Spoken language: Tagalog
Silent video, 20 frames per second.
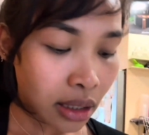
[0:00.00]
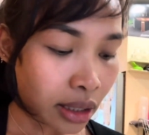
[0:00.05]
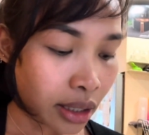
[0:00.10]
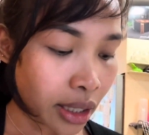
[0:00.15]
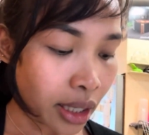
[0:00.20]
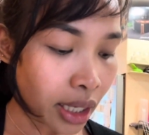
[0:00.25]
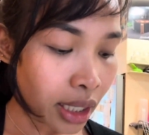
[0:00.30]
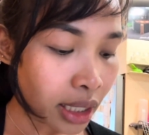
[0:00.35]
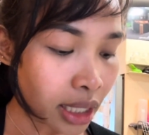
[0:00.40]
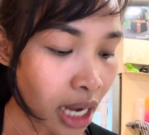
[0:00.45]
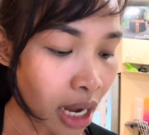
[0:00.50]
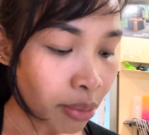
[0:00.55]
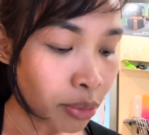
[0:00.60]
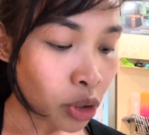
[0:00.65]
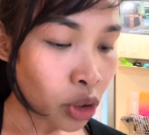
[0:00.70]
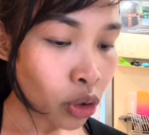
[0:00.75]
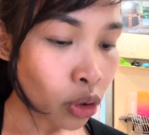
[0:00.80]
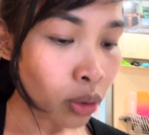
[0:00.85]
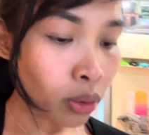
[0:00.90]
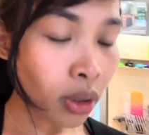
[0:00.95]
ang
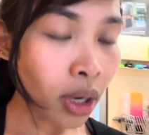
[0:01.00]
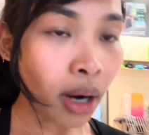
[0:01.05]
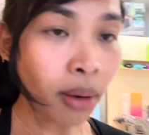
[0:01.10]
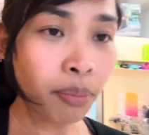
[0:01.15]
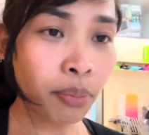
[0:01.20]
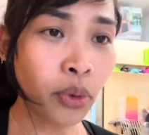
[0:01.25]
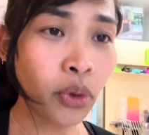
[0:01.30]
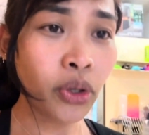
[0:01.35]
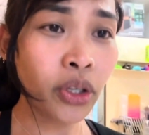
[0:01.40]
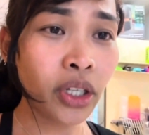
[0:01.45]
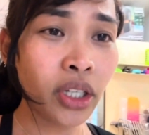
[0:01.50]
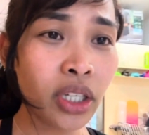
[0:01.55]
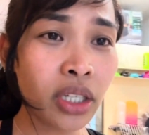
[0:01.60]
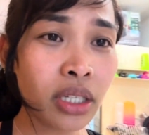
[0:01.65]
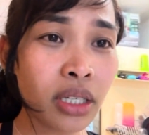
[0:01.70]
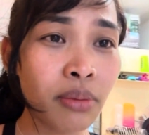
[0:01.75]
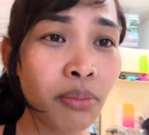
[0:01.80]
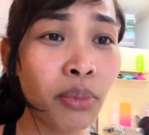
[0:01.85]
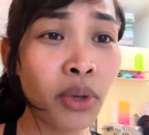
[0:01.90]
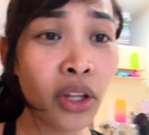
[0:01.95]
gamit kong apoy
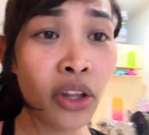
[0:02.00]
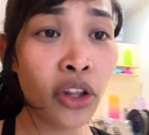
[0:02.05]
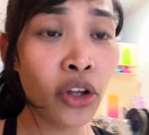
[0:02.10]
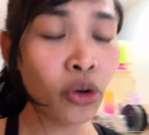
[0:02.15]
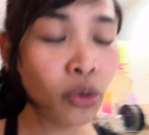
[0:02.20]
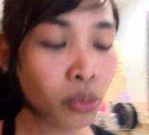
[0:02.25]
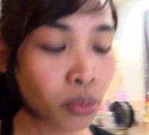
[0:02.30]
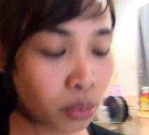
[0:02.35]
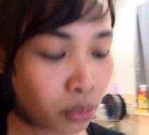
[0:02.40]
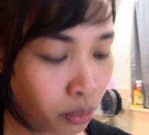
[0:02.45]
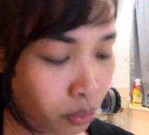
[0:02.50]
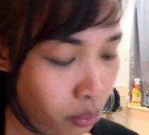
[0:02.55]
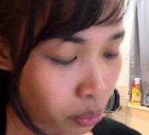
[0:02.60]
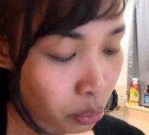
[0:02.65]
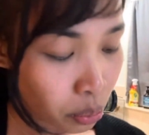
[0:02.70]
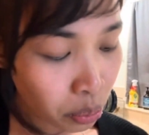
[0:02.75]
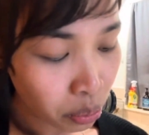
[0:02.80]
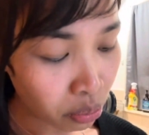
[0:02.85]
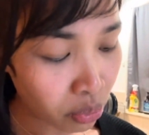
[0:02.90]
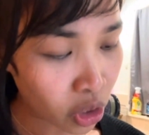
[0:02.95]
is medium
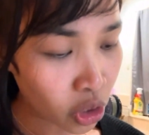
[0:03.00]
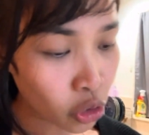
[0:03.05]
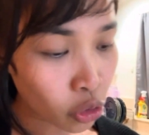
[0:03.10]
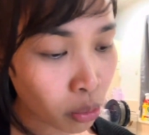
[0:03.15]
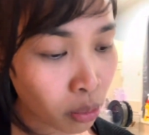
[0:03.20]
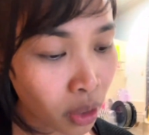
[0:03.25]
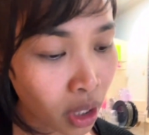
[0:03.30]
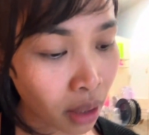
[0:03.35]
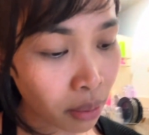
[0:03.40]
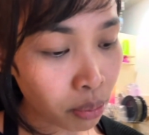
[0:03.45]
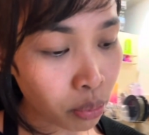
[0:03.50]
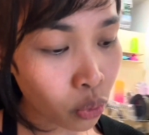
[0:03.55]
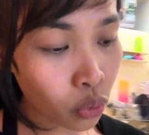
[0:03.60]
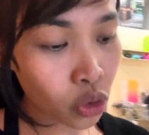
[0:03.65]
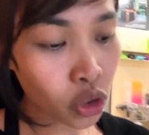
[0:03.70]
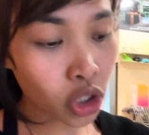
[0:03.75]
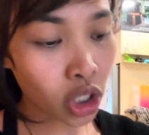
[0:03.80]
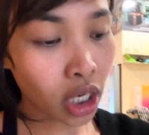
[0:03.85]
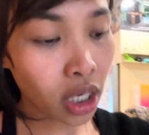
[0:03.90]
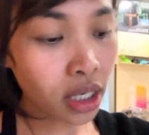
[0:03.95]
Medium lang po
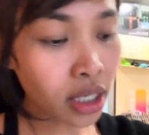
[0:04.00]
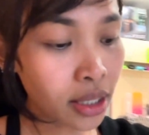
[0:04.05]
siya